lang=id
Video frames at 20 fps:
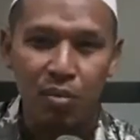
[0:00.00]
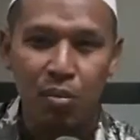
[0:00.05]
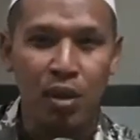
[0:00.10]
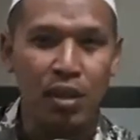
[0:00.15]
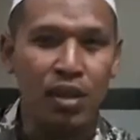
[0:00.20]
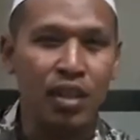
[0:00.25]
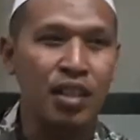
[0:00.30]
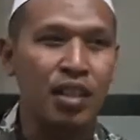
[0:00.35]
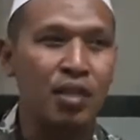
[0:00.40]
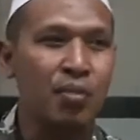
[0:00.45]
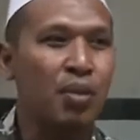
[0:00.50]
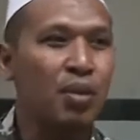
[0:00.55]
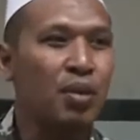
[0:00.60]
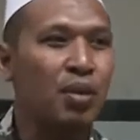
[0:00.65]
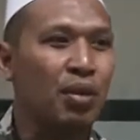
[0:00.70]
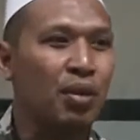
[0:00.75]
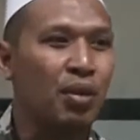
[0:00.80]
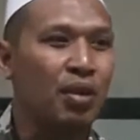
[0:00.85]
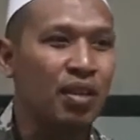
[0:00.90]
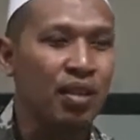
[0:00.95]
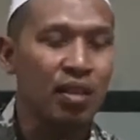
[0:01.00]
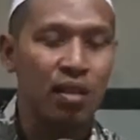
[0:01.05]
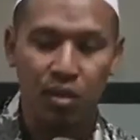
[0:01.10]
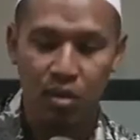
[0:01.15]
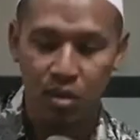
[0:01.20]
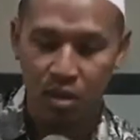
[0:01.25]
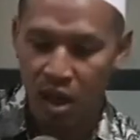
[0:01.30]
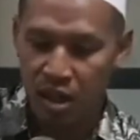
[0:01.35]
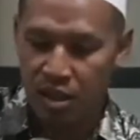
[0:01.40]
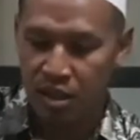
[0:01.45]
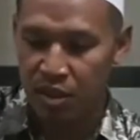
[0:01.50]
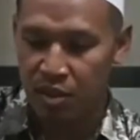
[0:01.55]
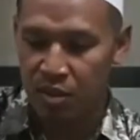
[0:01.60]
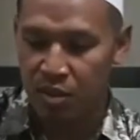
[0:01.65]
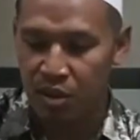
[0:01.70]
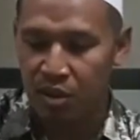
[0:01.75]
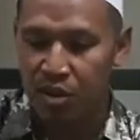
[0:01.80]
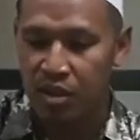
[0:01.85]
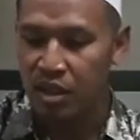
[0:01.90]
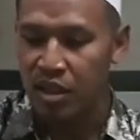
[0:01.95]
buat sing purun kaji
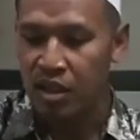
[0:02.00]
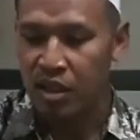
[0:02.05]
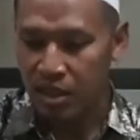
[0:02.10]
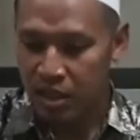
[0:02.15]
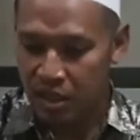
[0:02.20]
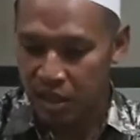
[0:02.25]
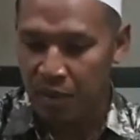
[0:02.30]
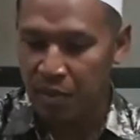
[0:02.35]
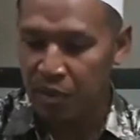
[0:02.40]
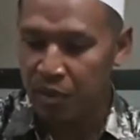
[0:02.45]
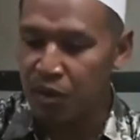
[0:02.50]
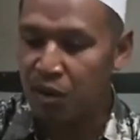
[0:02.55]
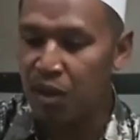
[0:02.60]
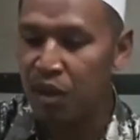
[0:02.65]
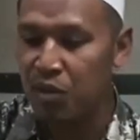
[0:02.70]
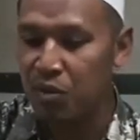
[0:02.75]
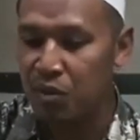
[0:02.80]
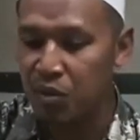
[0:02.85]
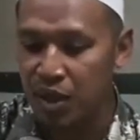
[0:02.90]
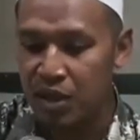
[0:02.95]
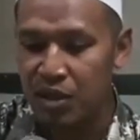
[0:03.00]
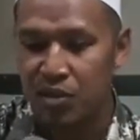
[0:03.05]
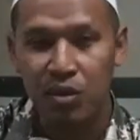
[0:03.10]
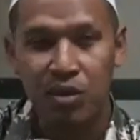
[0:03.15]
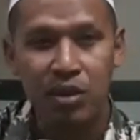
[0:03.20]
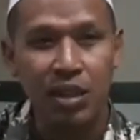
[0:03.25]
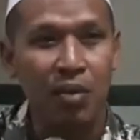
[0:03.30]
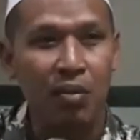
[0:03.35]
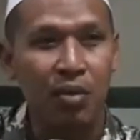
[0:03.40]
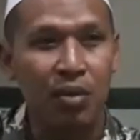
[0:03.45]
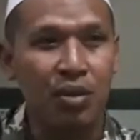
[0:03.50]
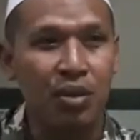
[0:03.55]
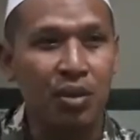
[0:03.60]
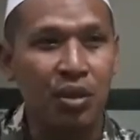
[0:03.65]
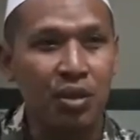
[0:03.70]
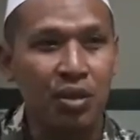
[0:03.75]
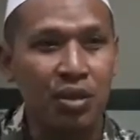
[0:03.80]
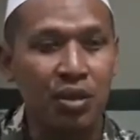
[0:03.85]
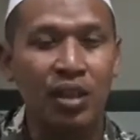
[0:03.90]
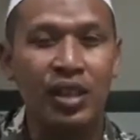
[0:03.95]
urung jam kuwi lho wis jam ku
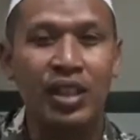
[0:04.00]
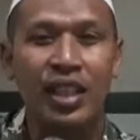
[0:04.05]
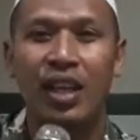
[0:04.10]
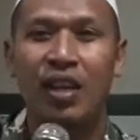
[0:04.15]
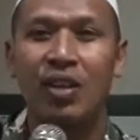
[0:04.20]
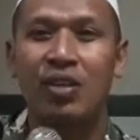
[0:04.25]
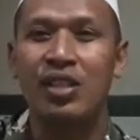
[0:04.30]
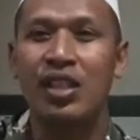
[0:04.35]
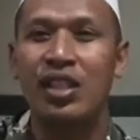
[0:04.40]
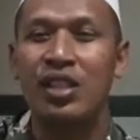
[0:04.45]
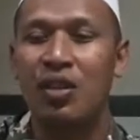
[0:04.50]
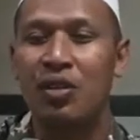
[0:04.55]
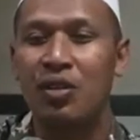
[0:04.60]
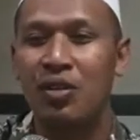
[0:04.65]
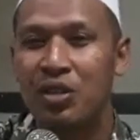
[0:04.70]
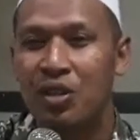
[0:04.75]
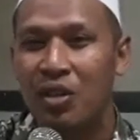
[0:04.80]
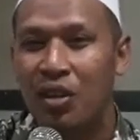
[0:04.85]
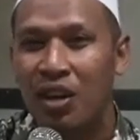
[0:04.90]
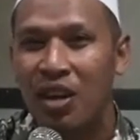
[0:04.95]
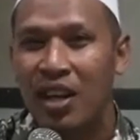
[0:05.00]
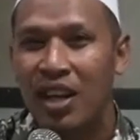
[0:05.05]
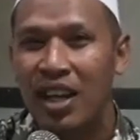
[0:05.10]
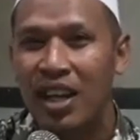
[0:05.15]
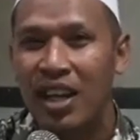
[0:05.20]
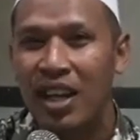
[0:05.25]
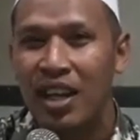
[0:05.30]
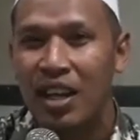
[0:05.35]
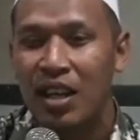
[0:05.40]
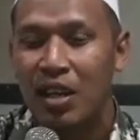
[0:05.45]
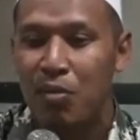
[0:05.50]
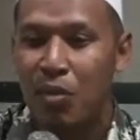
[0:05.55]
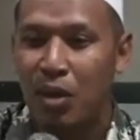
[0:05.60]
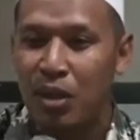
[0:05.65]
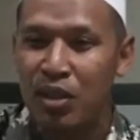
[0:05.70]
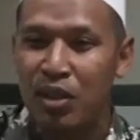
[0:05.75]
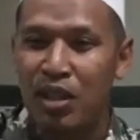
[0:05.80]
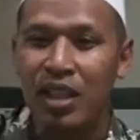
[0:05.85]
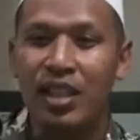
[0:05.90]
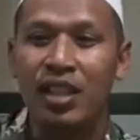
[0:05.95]
cocok dirose cocok
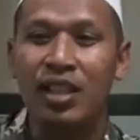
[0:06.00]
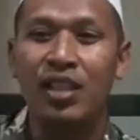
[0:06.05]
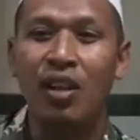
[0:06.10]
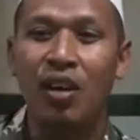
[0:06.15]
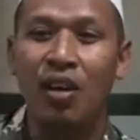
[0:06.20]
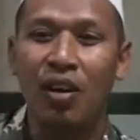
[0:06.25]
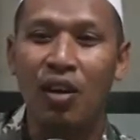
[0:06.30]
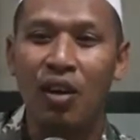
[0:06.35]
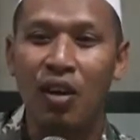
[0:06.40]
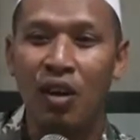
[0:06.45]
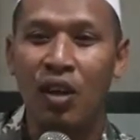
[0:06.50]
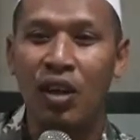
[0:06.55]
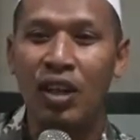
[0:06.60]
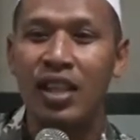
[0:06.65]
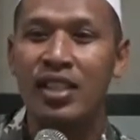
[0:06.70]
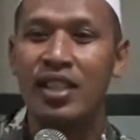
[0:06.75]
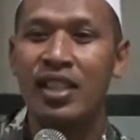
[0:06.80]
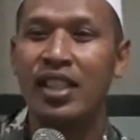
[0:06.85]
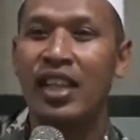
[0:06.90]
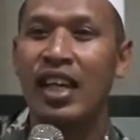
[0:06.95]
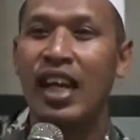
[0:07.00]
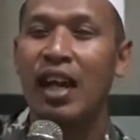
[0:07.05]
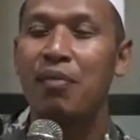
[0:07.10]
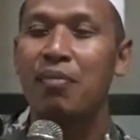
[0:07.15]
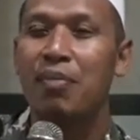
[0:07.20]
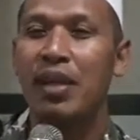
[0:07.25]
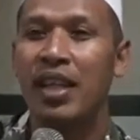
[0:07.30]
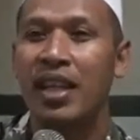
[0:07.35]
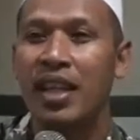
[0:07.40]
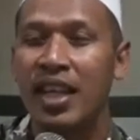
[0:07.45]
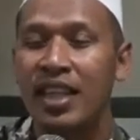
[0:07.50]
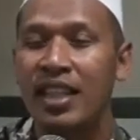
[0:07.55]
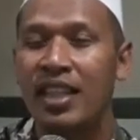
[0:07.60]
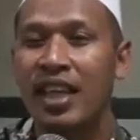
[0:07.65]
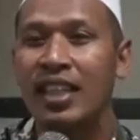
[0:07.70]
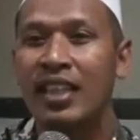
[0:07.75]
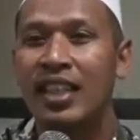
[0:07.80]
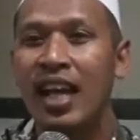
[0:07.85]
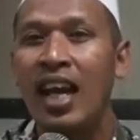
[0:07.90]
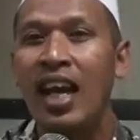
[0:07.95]
Mboten nedha oleh setengah piring
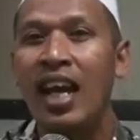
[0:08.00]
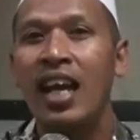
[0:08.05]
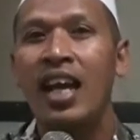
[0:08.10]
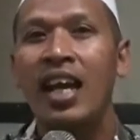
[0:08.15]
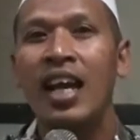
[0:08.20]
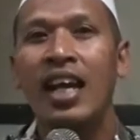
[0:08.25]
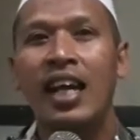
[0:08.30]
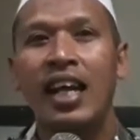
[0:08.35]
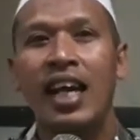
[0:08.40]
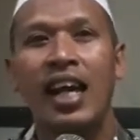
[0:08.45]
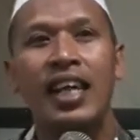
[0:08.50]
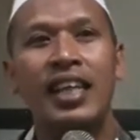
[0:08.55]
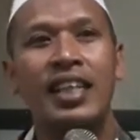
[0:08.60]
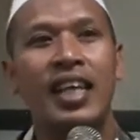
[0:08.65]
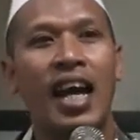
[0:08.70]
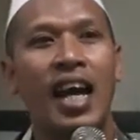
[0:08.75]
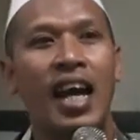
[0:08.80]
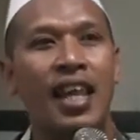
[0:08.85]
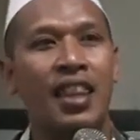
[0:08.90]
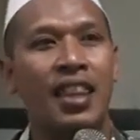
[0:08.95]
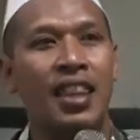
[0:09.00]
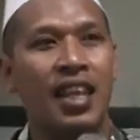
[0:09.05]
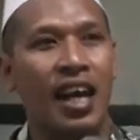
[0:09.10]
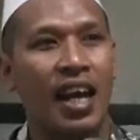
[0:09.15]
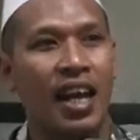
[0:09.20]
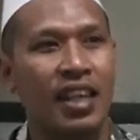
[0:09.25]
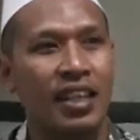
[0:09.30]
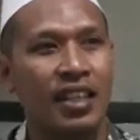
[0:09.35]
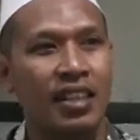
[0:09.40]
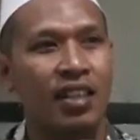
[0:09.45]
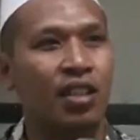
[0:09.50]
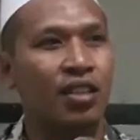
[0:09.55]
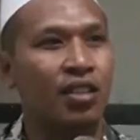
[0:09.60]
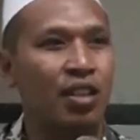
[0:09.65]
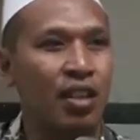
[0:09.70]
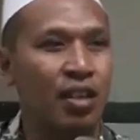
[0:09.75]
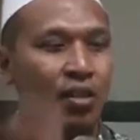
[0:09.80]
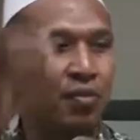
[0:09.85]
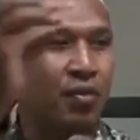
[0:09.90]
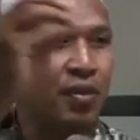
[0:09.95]
dadak kait azan, ten
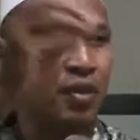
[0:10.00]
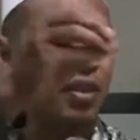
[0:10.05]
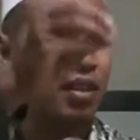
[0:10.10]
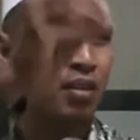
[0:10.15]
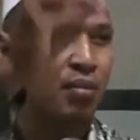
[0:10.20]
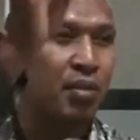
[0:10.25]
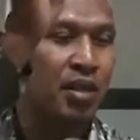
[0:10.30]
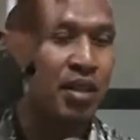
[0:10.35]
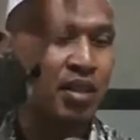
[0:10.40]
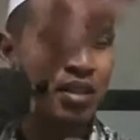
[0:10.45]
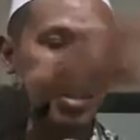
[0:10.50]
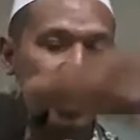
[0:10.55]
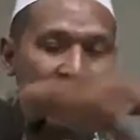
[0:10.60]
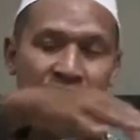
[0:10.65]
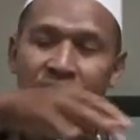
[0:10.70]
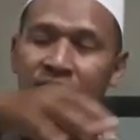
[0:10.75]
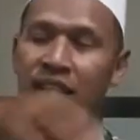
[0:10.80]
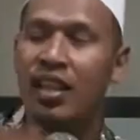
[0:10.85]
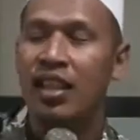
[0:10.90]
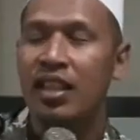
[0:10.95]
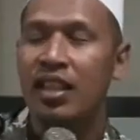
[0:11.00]
TV, ten masjid,